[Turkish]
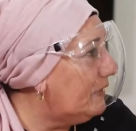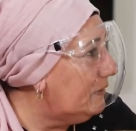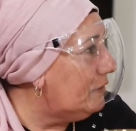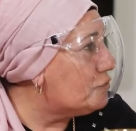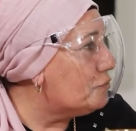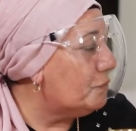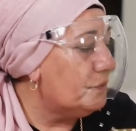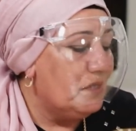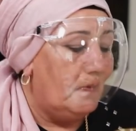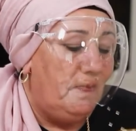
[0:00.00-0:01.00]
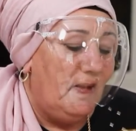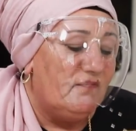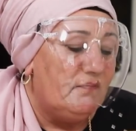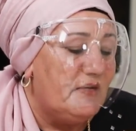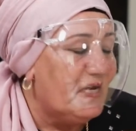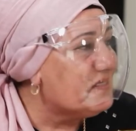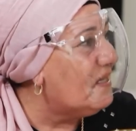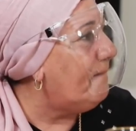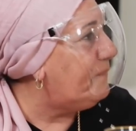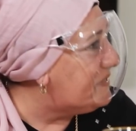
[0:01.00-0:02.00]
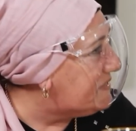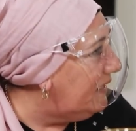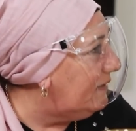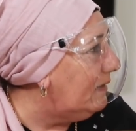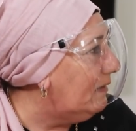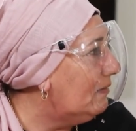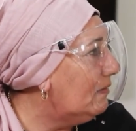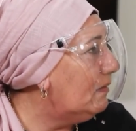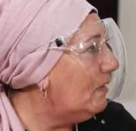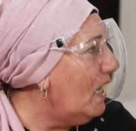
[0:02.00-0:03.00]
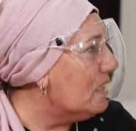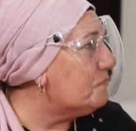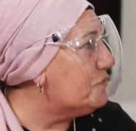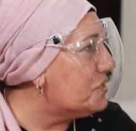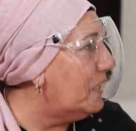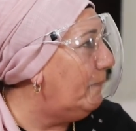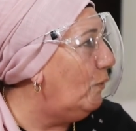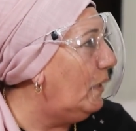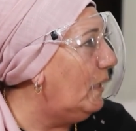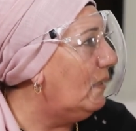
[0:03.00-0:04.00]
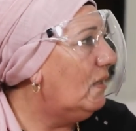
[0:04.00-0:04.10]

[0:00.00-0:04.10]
Tadı da çok güzel. Pilavın biraz daha pişseydi az bir şey böyle.